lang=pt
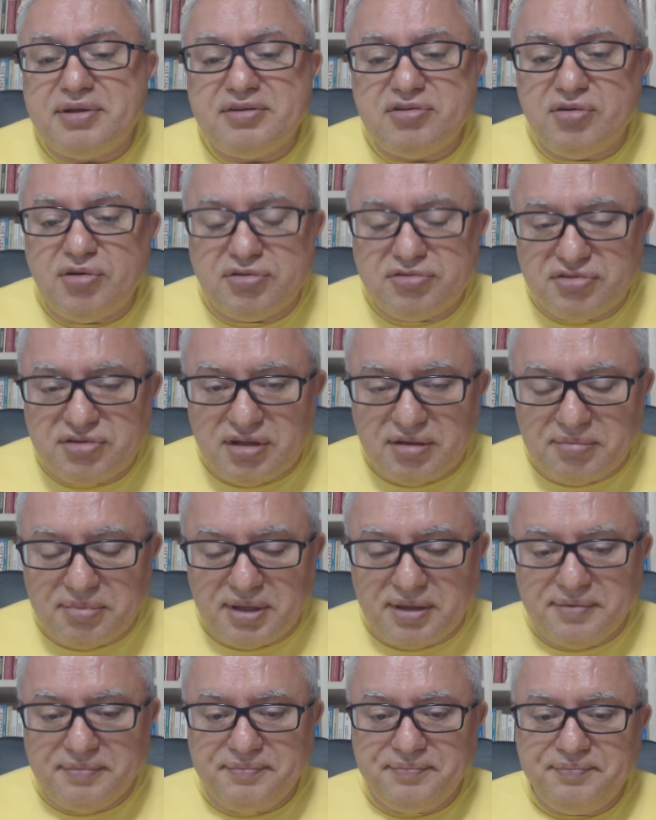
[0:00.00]
mas em outros
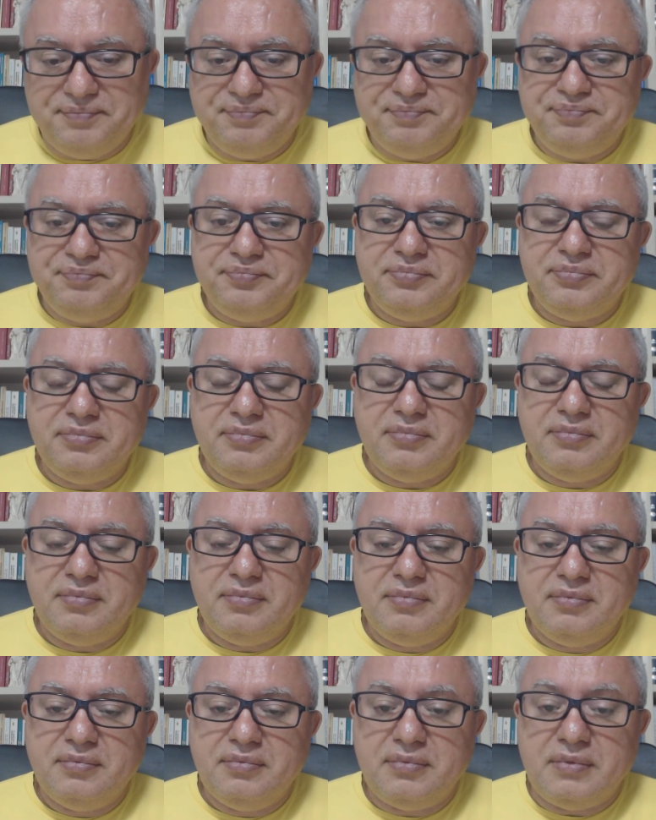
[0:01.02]
também.
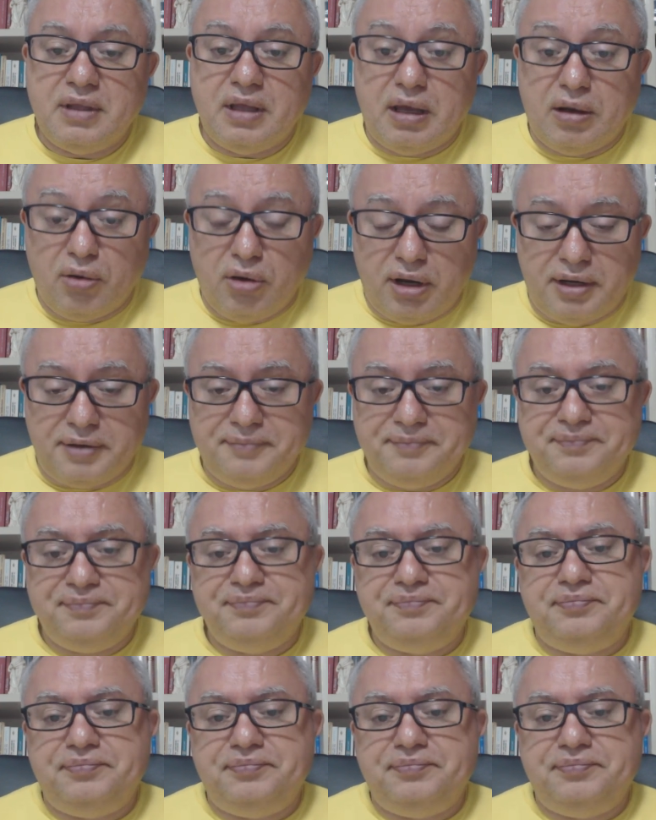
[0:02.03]
Agora,